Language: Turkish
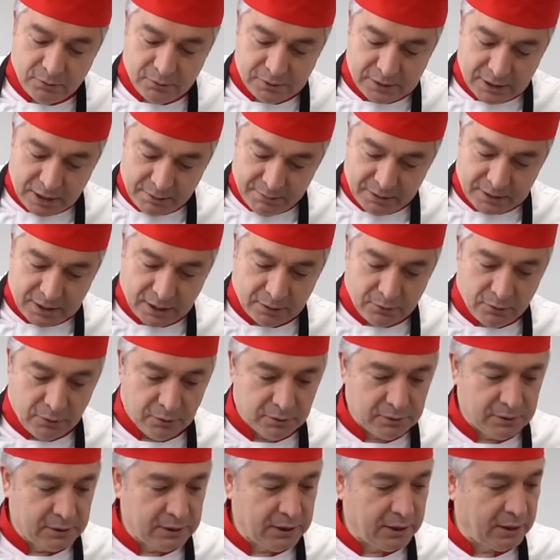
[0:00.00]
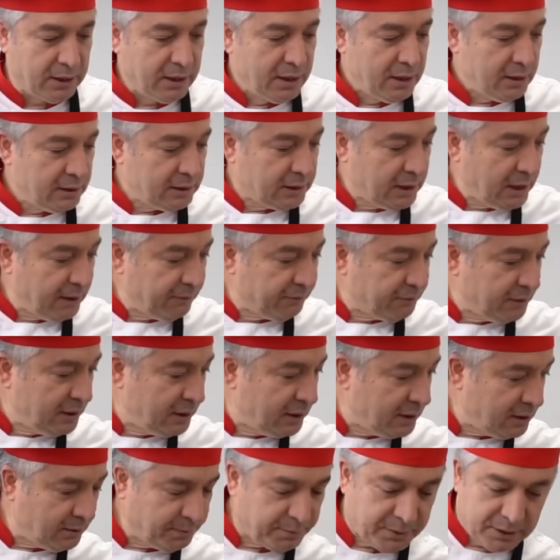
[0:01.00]
Güzel bir tadı olsun diye.
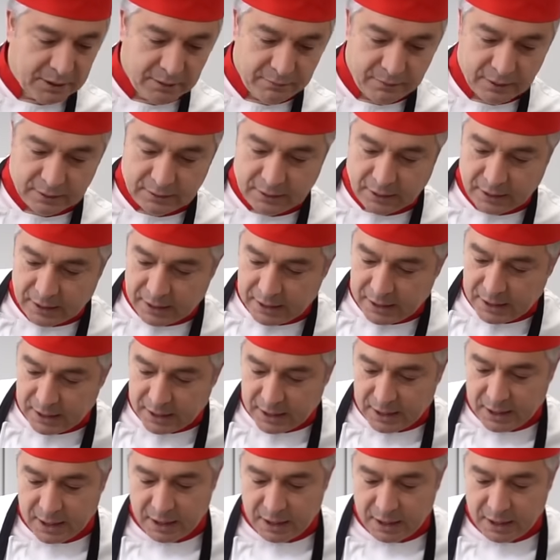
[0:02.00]
Defne yaprağı ve tane